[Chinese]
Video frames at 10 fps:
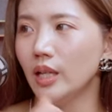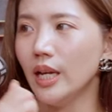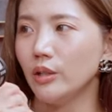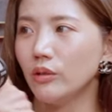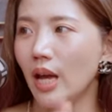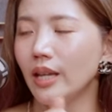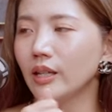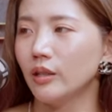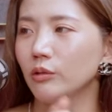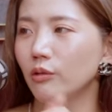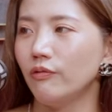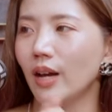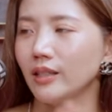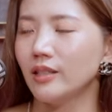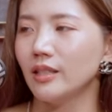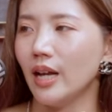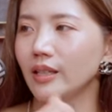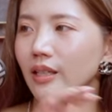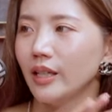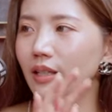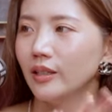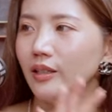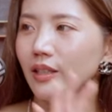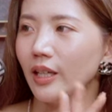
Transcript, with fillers: 那就是它能够去防止它的那个